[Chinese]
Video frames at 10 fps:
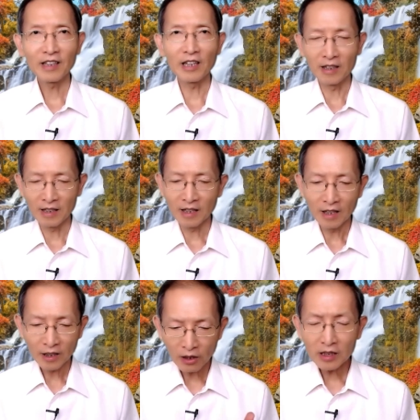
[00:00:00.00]
第二，
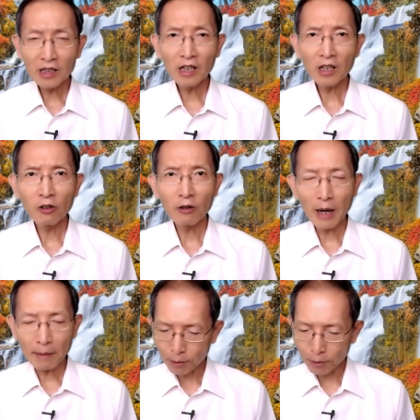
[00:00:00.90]
有了信心够了
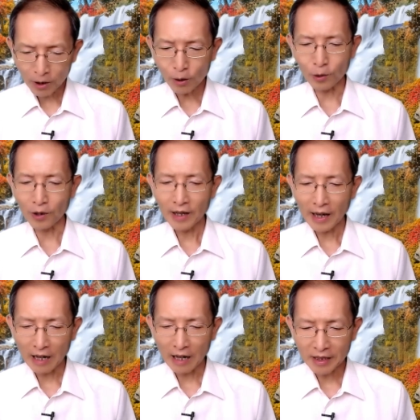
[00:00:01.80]
吗？不够，
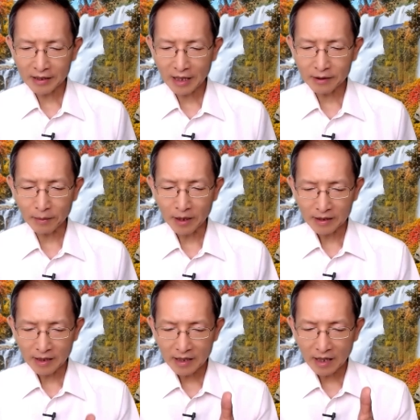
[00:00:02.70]
还要加上什么？
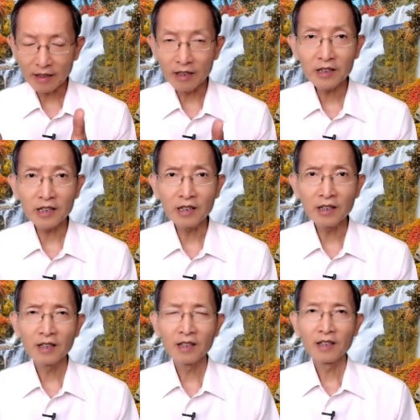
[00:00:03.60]
加上德
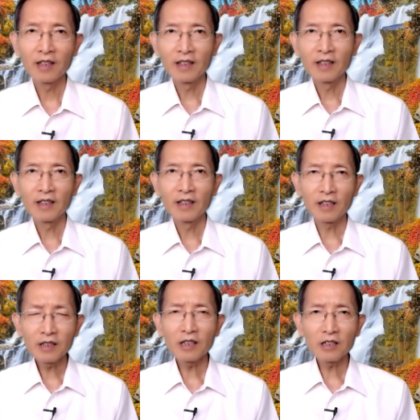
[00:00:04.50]
行。
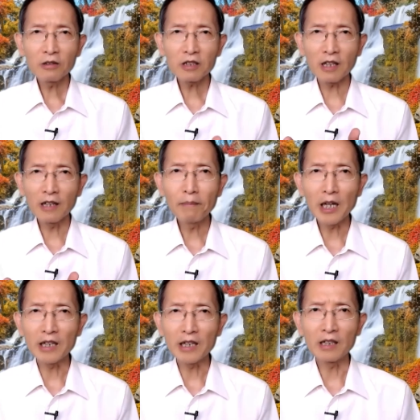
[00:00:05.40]
德行就是神的
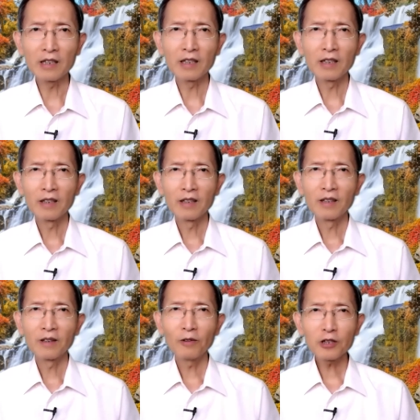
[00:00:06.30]
美德。
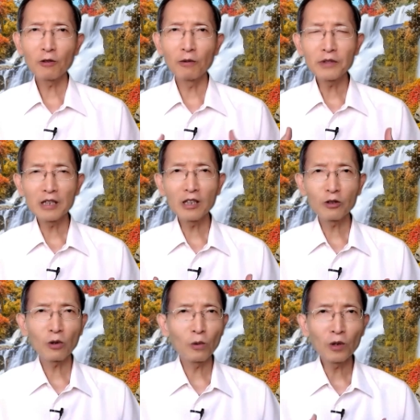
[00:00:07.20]
若是我们仅
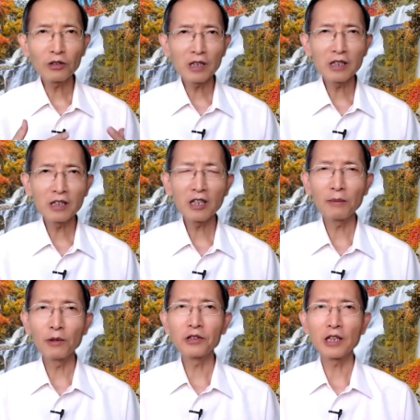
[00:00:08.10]
仅说我有信心，
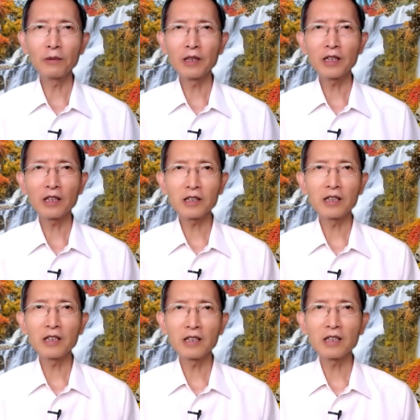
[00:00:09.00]
却没有行为，这个
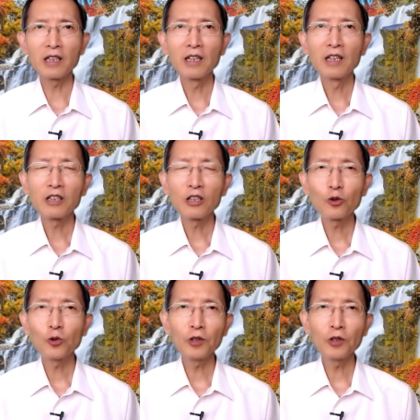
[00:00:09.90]
信心是是
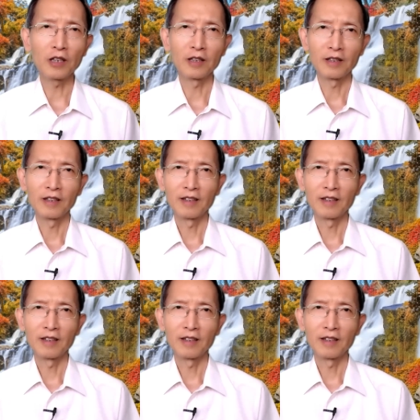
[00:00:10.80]
虚的。